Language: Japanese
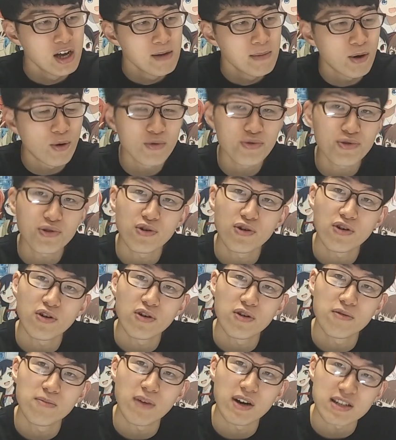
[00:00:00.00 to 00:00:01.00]
本
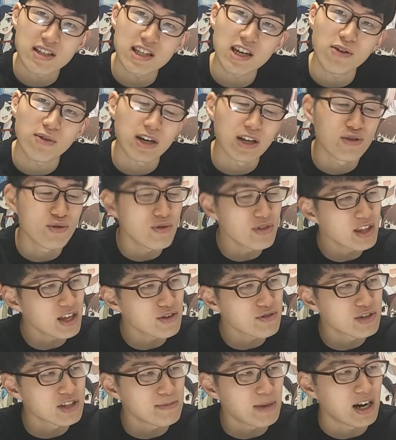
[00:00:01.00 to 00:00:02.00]
当まあ、3話でどんな
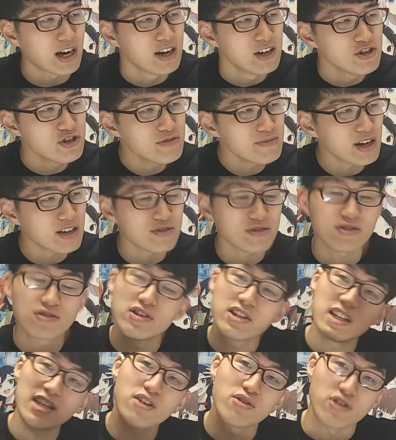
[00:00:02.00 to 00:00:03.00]
風に、まあ、うまく区
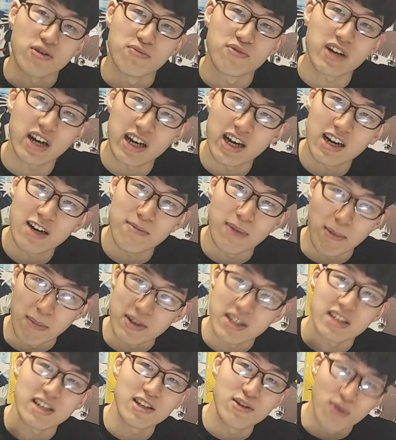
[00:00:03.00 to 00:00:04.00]
切りをね、迎えられれば
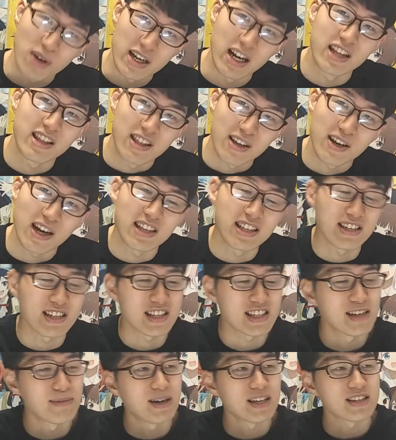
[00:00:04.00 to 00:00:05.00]
別にいいのかなっていう感じは
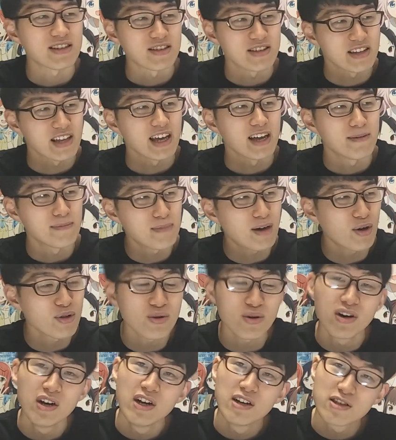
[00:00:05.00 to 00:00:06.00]
してますんで、まあ、本
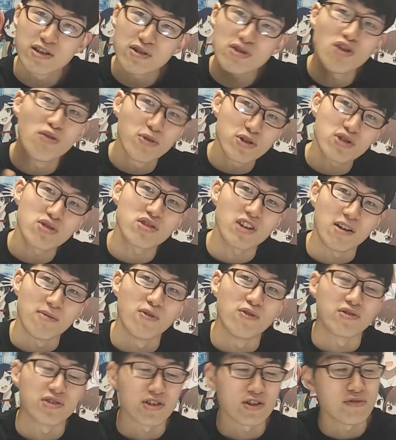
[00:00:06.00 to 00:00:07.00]
当ずっと面白いとは思
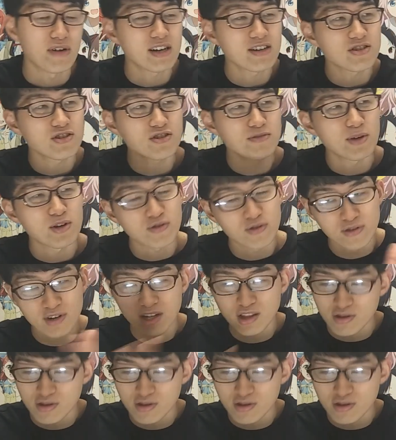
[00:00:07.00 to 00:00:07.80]
うんですけど、ワンクール目の区切り